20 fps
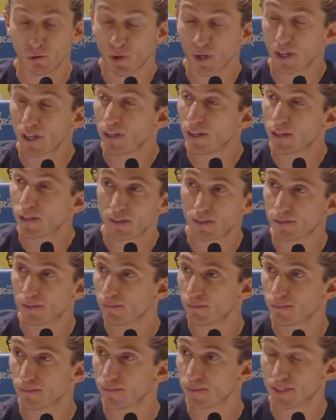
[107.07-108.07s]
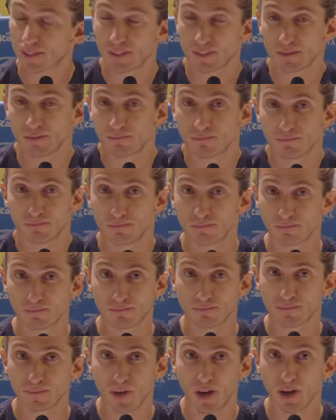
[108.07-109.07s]
estou aqui. Assim,
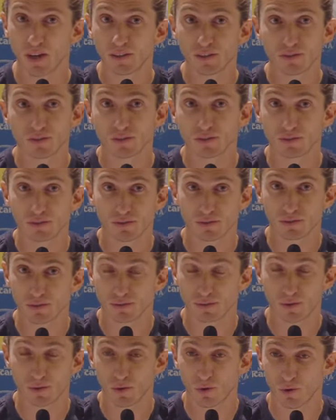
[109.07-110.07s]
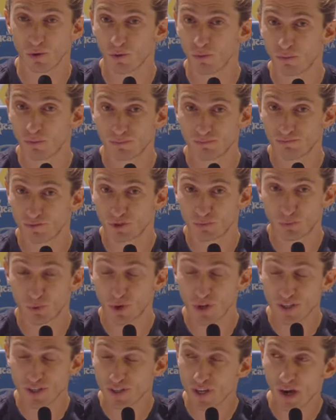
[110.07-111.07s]
antes ou
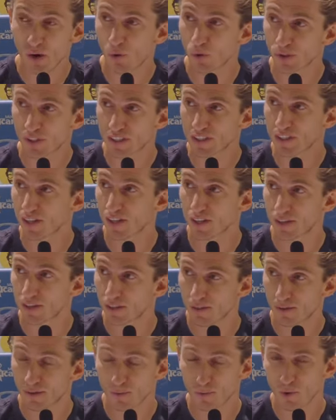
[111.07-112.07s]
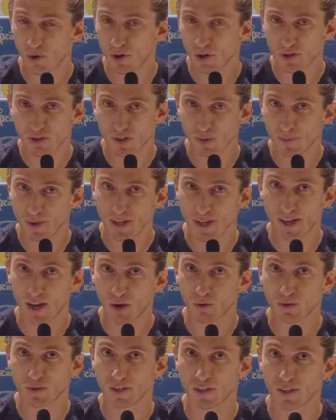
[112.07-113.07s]
depois ia acontecer. Uma hora eu
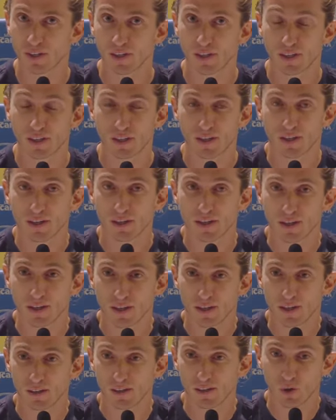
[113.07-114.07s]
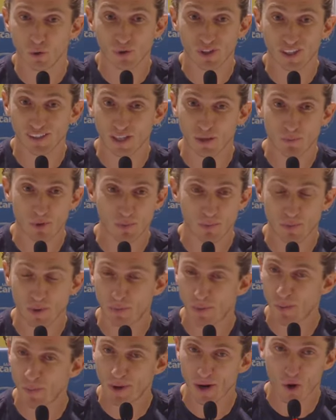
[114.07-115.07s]
sabia que ia acontecer. Então, tentei
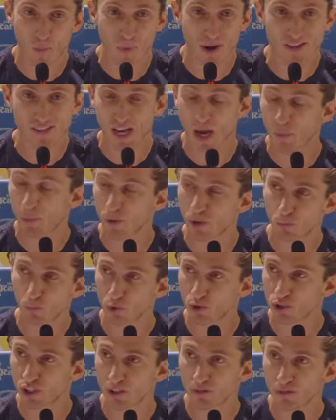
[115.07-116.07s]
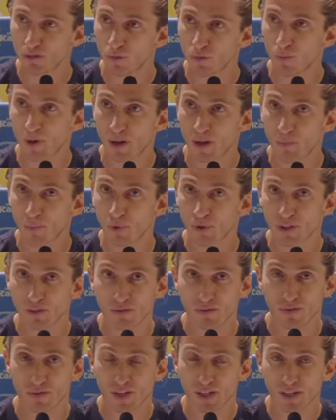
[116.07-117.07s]
me preparar o mais rápido possível para
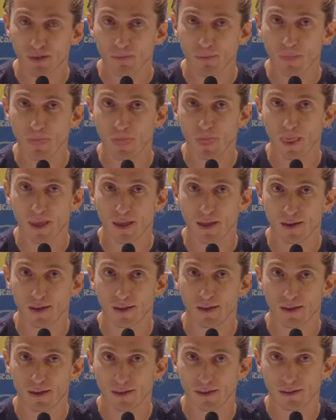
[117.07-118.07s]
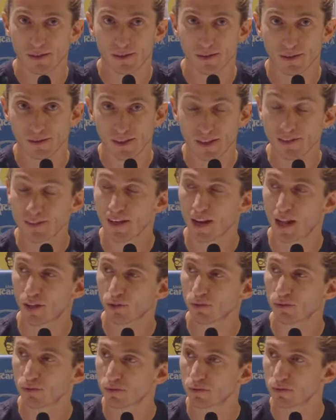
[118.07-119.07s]
poder viver é, desse
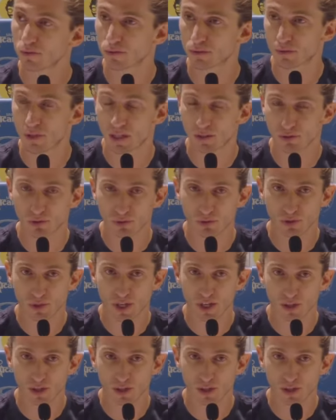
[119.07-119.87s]
lado, do lado